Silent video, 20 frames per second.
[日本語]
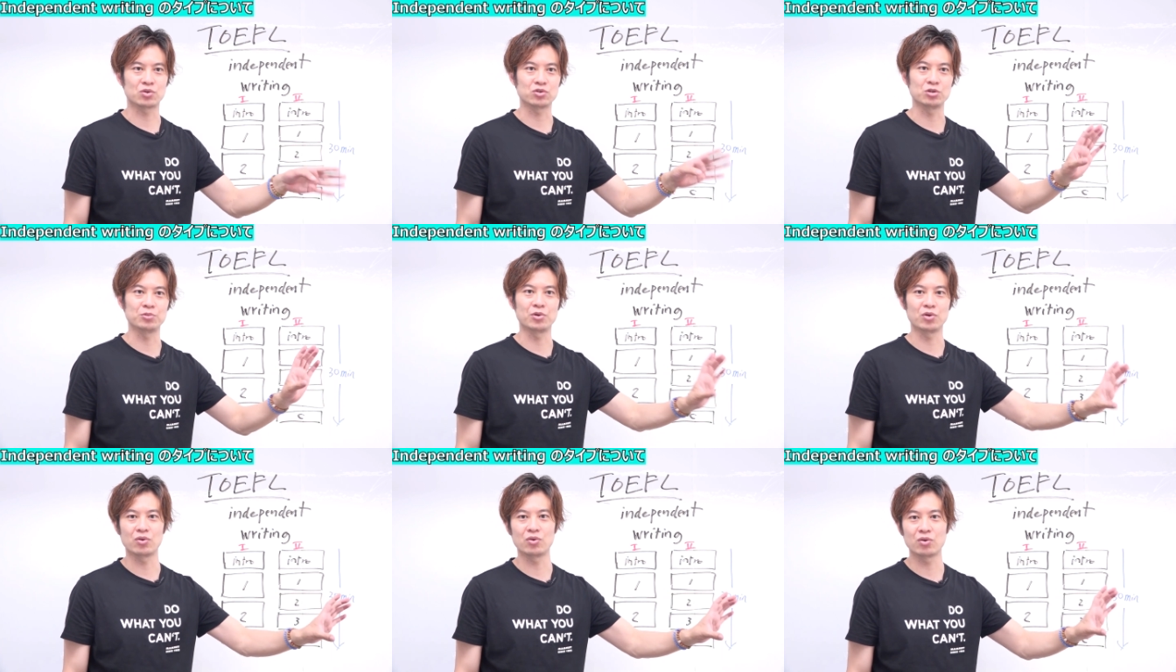子
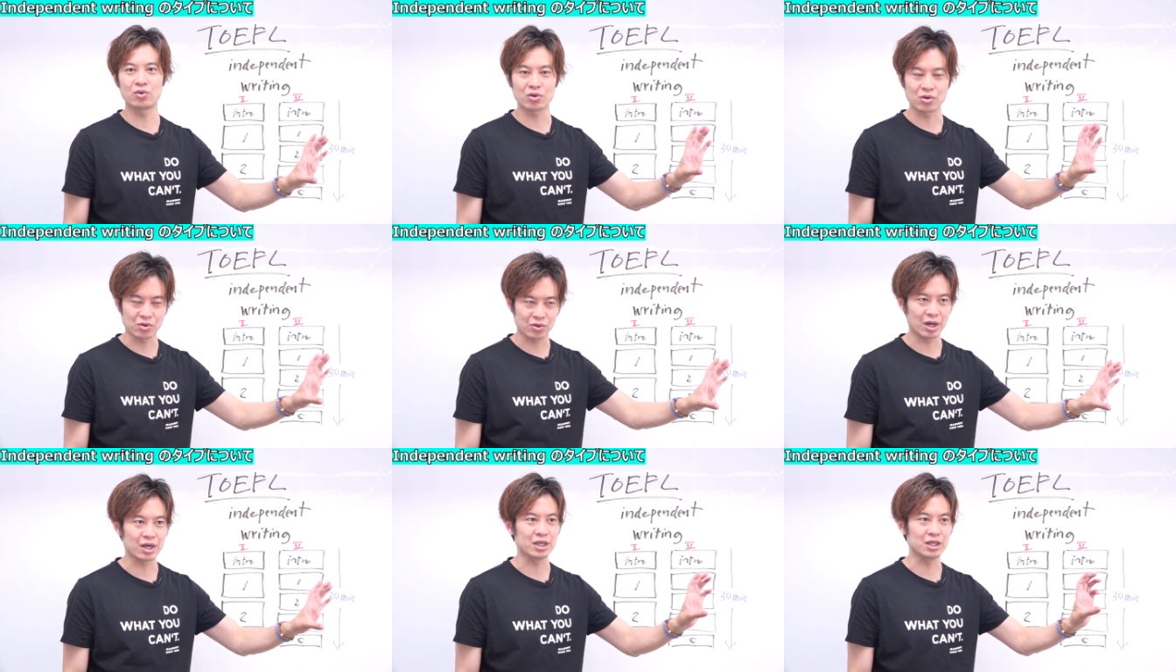供の
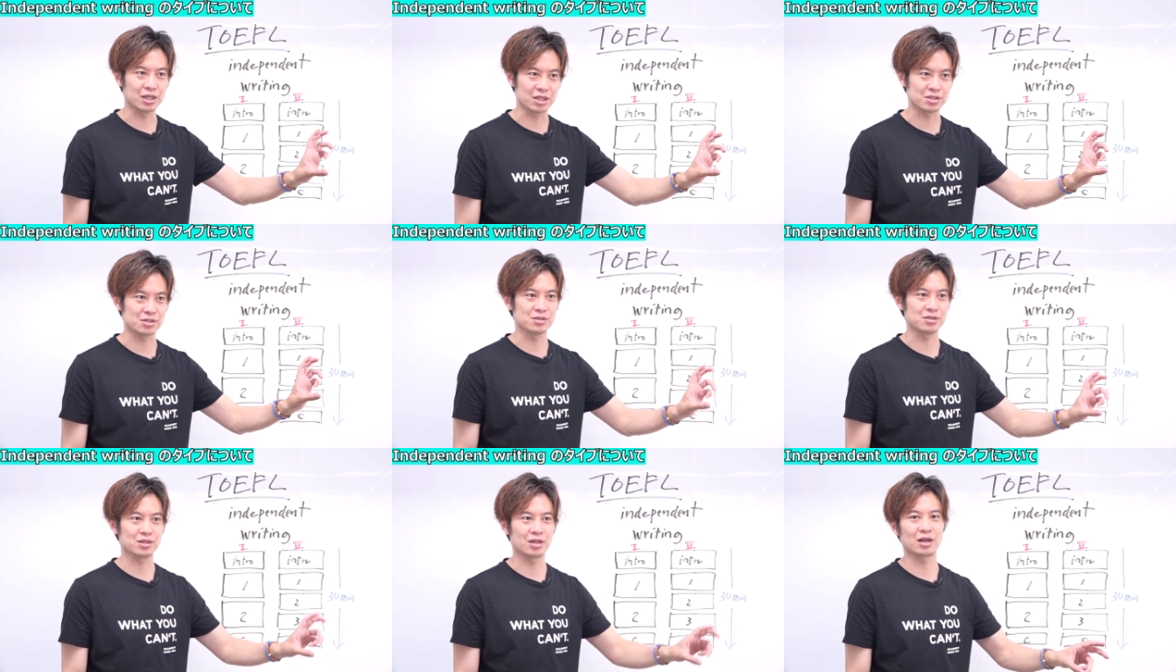頃の方がいいで
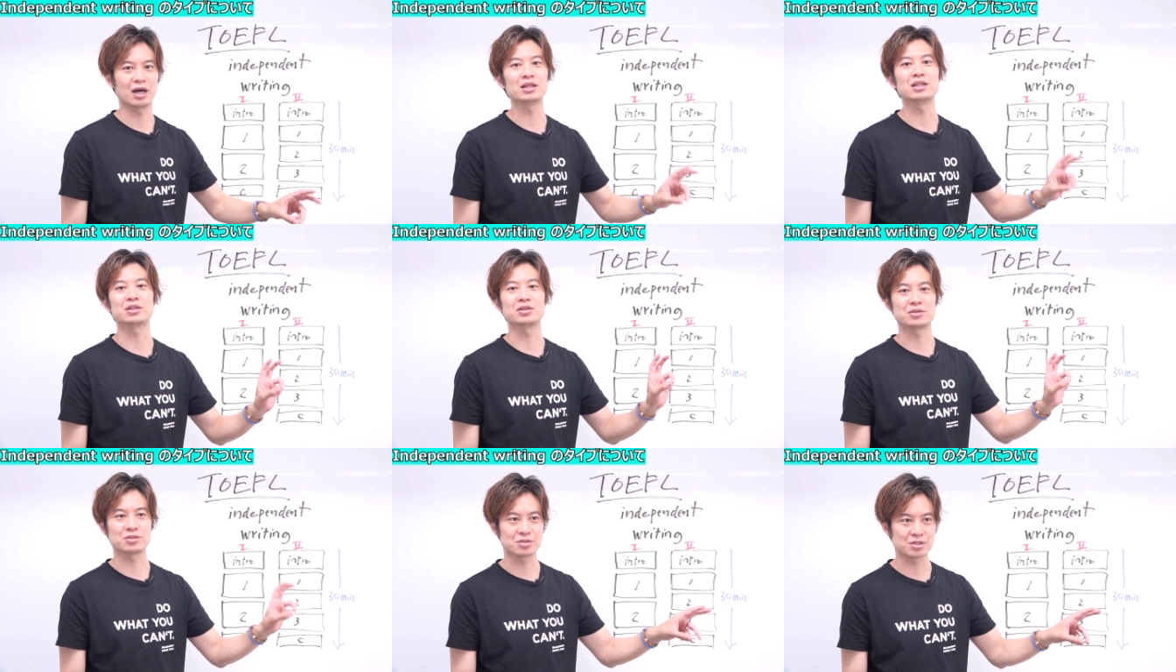すっていうのがあっ
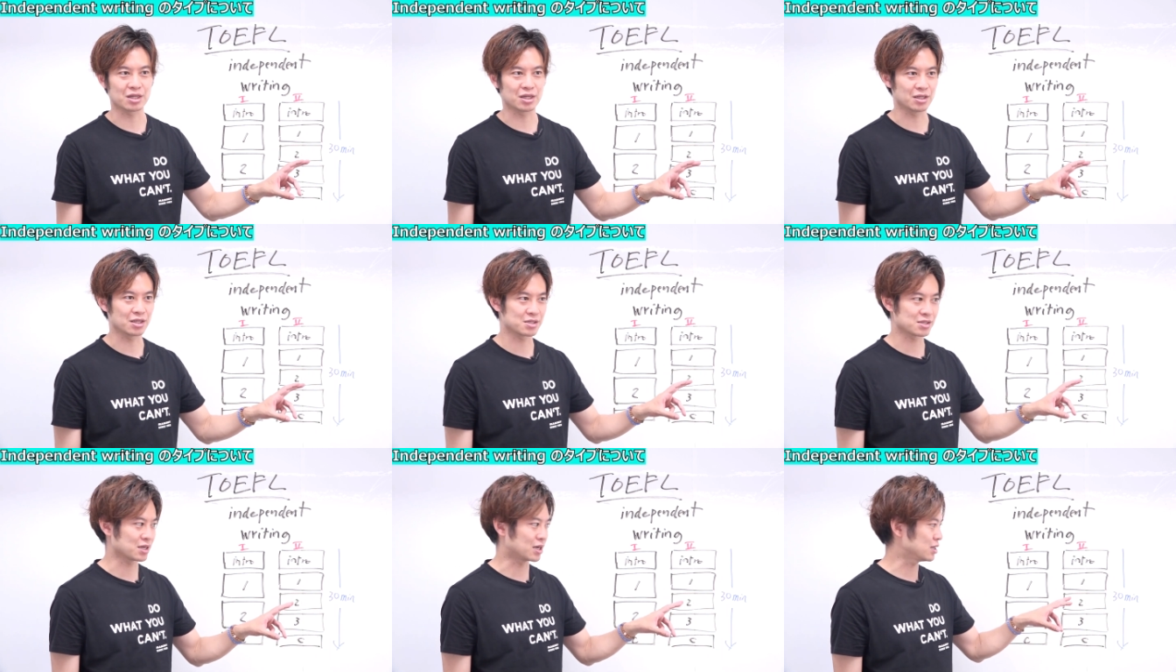たとするじゃな
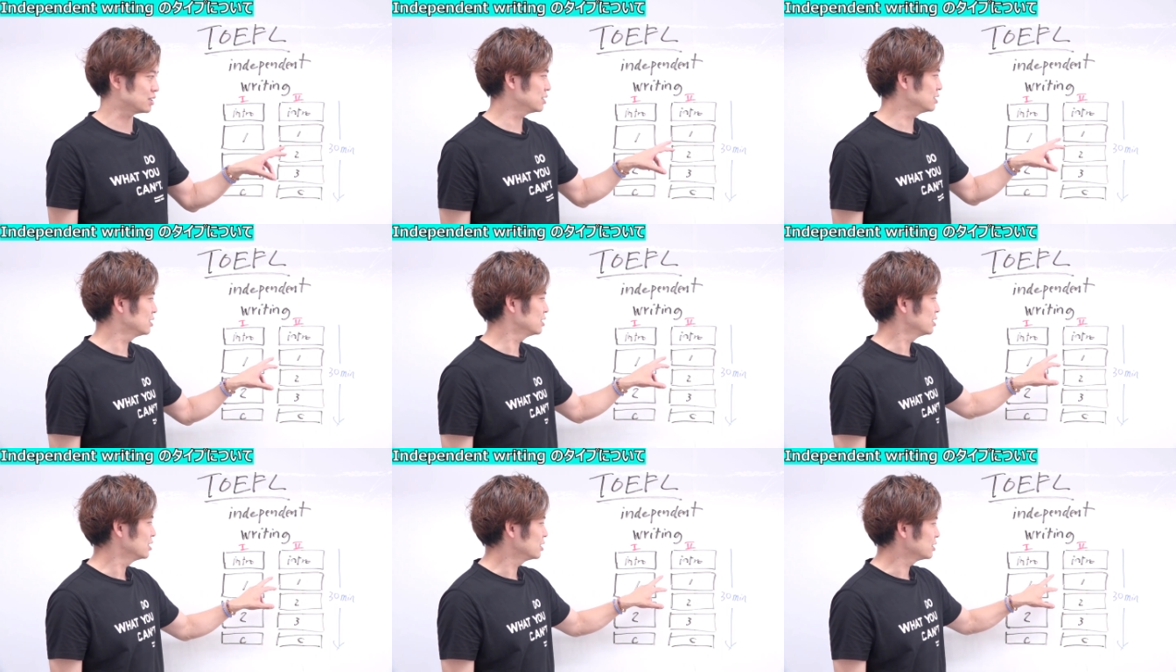いですか。
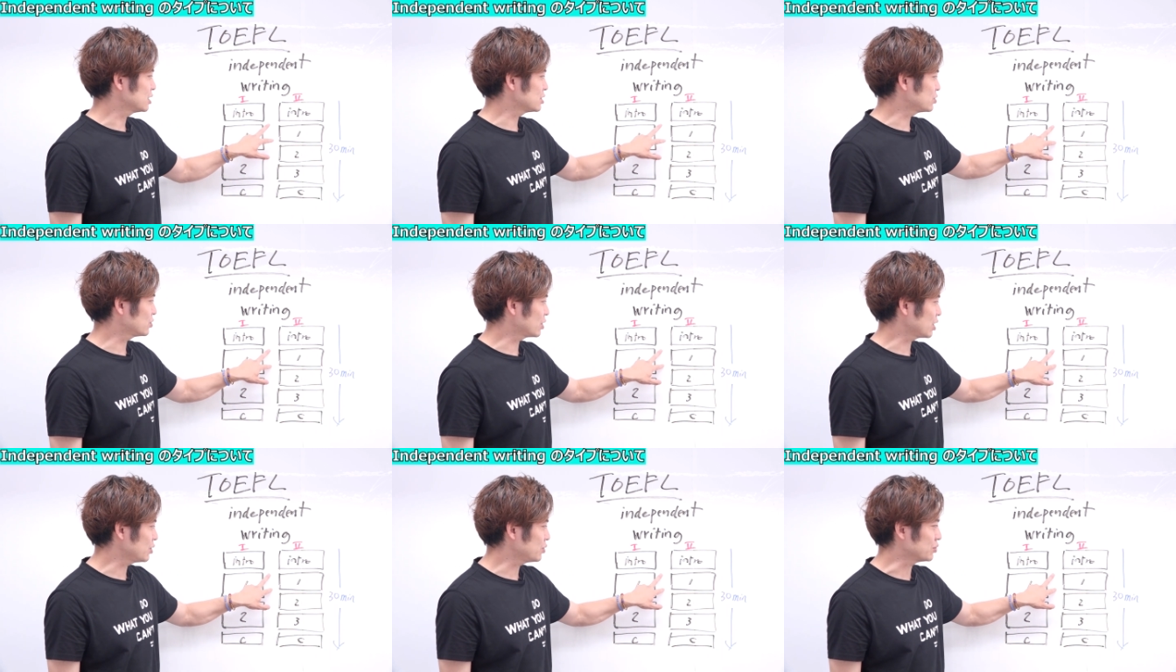で、
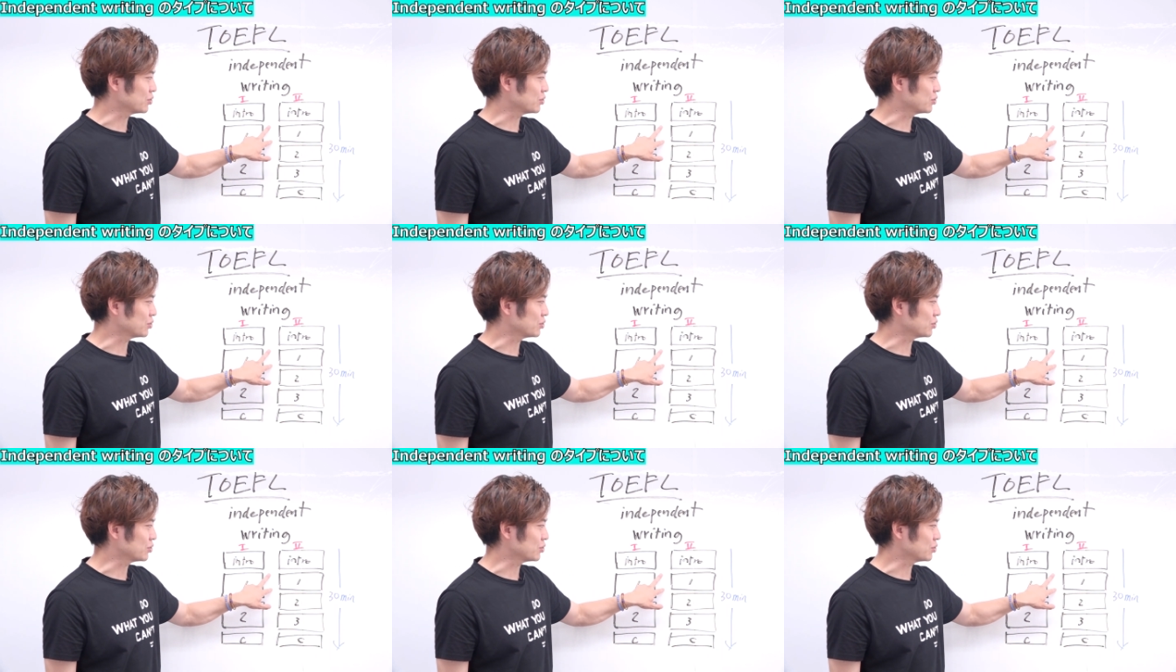それ